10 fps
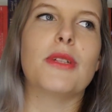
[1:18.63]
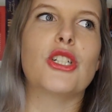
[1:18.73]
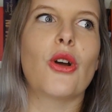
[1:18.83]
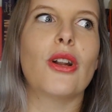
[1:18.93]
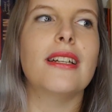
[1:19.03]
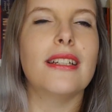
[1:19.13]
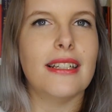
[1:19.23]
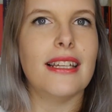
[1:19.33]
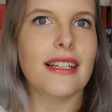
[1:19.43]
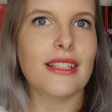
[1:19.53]
mich schon
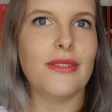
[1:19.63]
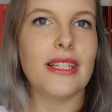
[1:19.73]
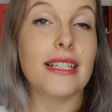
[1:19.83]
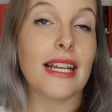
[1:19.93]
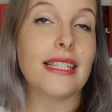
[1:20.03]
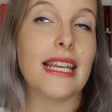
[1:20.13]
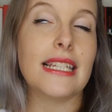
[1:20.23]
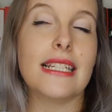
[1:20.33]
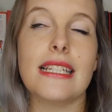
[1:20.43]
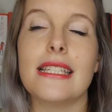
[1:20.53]
irgendwie
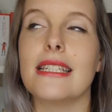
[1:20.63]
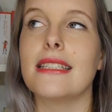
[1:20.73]
tatsächlich.